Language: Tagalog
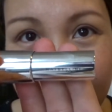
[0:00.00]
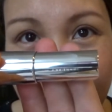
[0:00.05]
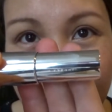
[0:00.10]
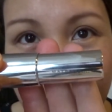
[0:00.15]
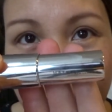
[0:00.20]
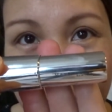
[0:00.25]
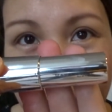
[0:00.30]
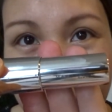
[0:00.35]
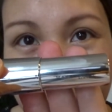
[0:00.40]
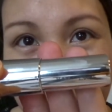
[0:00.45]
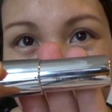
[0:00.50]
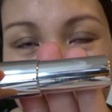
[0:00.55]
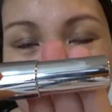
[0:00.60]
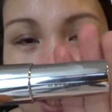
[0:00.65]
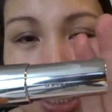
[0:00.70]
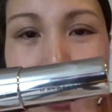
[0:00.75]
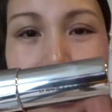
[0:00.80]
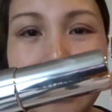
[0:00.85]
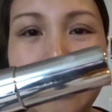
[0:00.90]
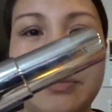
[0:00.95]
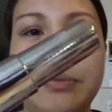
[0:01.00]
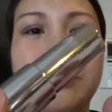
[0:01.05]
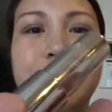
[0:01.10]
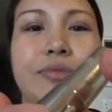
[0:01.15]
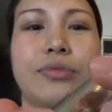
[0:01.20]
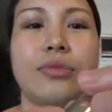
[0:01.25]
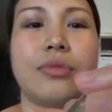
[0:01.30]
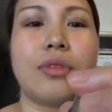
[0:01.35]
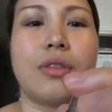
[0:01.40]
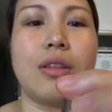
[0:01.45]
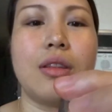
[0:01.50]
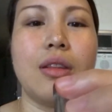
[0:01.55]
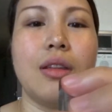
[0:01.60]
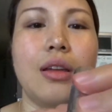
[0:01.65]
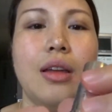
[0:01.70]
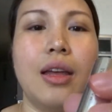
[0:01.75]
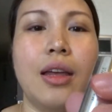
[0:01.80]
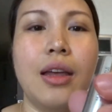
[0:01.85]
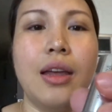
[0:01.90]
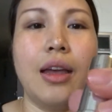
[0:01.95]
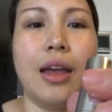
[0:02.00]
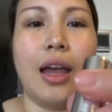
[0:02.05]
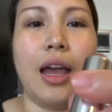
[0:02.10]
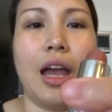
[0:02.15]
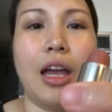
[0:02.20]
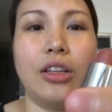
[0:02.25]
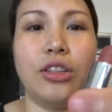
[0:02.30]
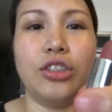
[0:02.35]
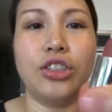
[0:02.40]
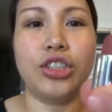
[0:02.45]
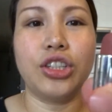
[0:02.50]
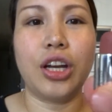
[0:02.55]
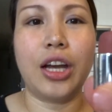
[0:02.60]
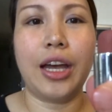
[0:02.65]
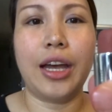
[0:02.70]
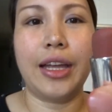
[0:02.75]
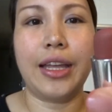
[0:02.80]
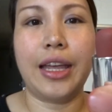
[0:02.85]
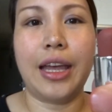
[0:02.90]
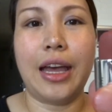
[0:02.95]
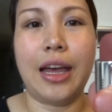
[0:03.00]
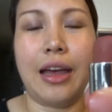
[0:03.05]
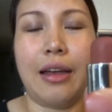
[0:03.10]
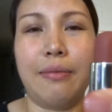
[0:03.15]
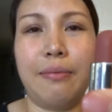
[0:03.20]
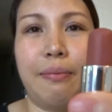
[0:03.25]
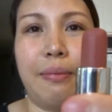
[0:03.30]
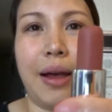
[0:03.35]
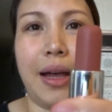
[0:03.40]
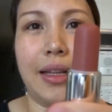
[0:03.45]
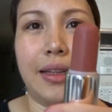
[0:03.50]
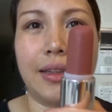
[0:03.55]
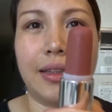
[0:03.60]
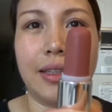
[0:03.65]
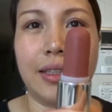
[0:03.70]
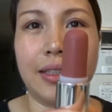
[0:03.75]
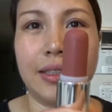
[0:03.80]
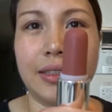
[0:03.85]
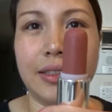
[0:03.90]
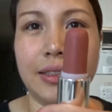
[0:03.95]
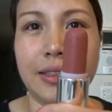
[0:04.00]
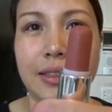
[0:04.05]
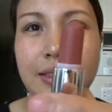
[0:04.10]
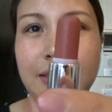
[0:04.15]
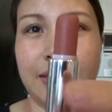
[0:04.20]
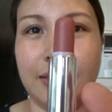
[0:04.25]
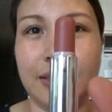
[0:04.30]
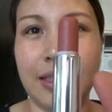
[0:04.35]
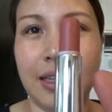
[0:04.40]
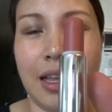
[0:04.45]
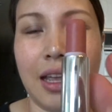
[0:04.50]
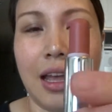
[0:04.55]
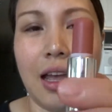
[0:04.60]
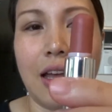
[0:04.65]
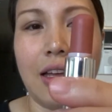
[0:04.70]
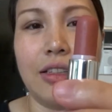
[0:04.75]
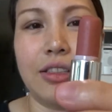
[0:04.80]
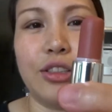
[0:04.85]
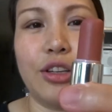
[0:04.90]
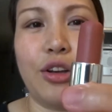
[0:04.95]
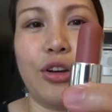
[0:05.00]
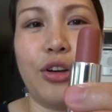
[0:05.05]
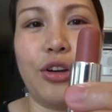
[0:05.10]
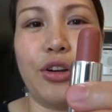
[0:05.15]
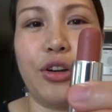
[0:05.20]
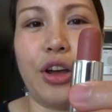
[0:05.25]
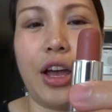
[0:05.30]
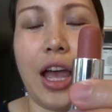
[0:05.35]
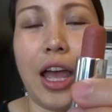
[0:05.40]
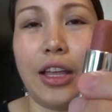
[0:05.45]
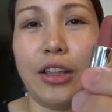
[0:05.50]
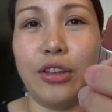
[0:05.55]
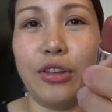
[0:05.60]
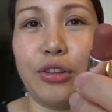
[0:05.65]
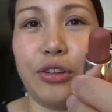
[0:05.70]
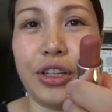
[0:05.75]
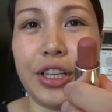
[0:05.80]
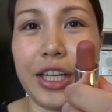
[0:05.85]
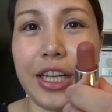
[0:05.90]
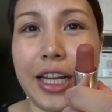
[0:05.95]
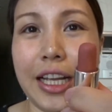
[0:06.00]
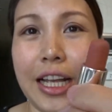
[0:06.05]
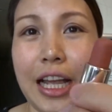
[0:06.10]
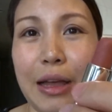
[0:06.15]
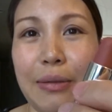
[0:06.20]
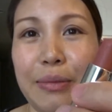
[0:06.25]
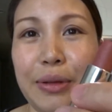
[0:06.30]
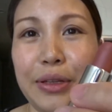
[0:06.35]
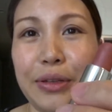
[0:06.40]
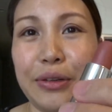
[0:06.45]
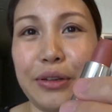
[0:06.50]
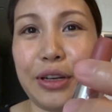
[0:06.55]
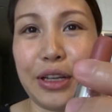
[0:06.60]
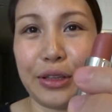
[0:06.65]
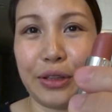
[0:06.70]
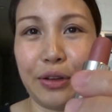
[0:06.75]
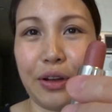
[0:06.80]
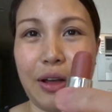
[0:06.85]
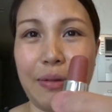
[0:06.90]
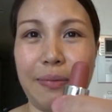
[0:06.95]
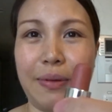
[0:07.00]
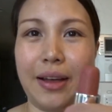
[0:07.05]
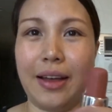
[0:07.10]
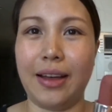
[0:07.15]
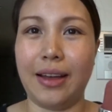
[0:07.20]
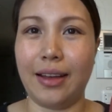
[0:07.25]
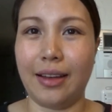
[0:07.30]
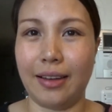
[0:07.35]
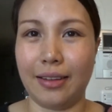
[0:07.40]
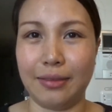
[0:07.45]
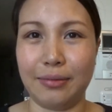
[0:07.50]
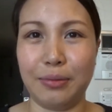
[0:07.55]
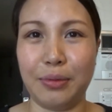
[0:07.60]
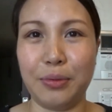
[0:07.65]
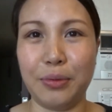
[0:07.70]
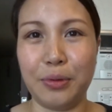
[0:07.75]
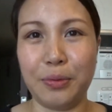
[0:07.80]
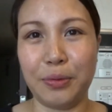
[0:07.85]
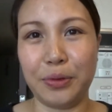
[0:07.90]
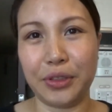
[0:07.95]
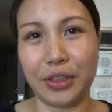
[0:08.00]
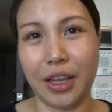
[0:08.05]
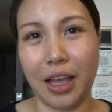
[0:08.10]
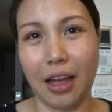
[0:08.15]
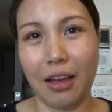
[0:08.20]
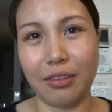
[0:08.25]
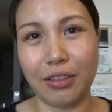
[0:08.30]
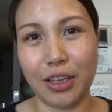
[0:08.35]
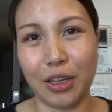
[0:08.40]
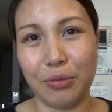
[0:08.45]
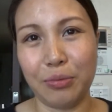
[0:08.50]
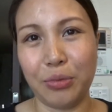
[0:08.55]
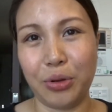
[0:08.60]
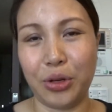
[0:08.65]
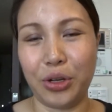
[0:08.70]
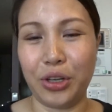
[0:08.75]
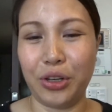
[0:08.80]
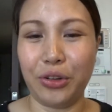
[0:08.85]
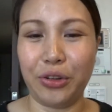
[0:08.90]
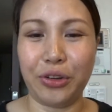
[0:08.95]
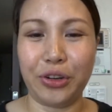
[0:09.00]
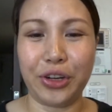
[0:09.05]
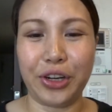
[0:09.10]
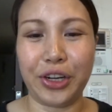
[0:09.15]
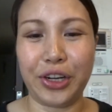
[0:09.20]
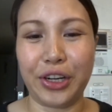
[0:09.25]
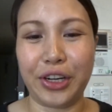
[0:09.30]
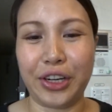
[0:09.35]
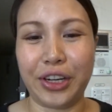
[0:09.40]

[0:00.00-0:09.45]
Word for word: Maybelline. Ito siya, ayan, matte. So, etong ginagamit ko na to kapag pumupunta ako ng mall or